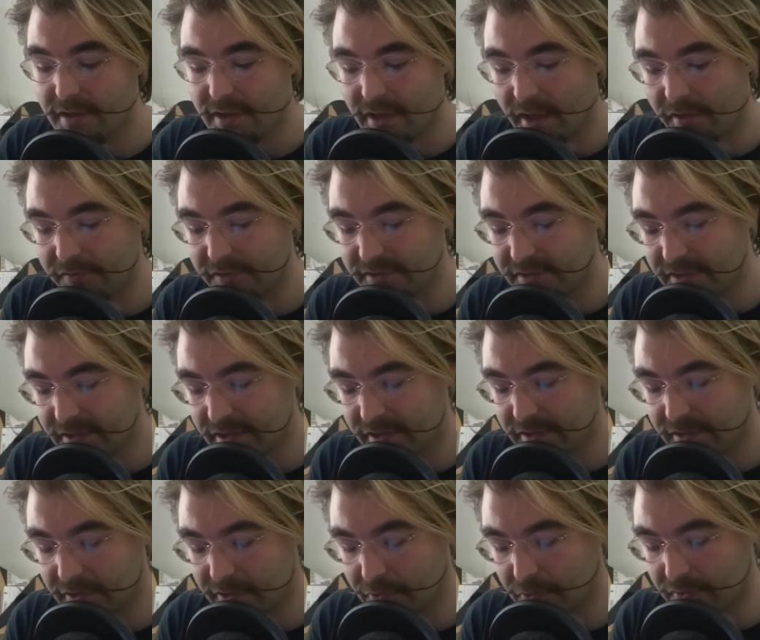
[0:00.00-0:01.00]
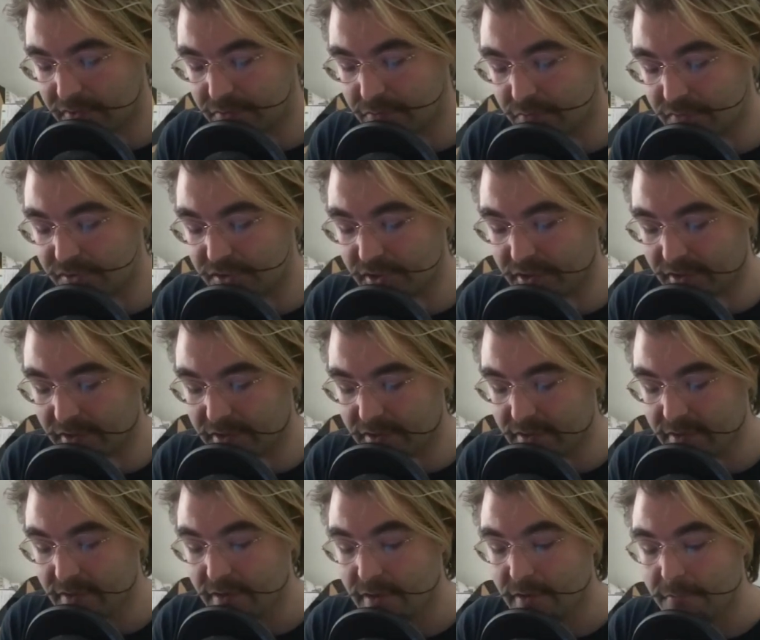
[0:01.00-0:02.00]
avec des catégories suggérées
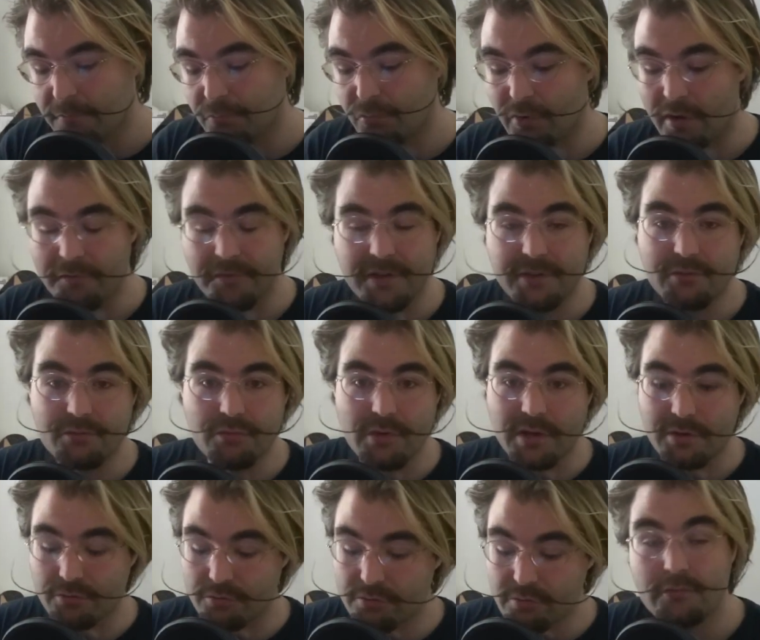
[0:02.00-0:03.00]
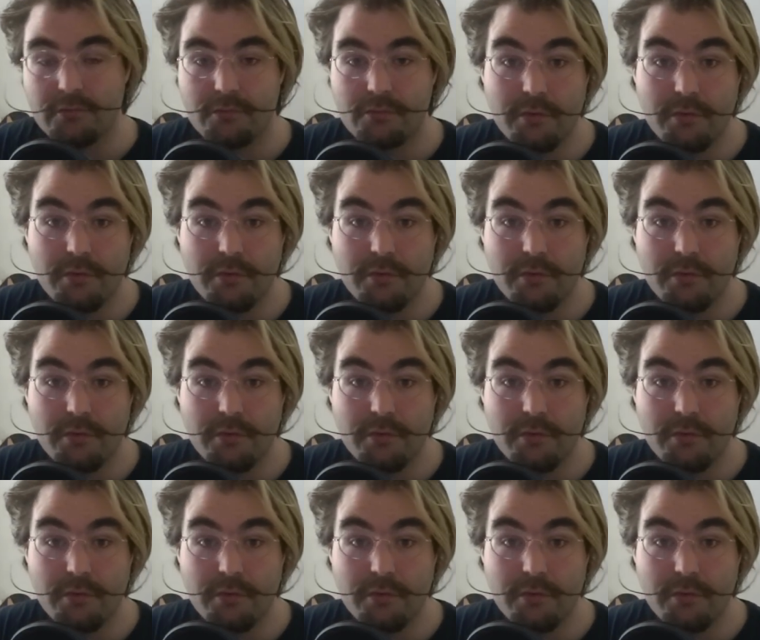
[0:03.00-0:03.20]
pour la vie de tous les jours,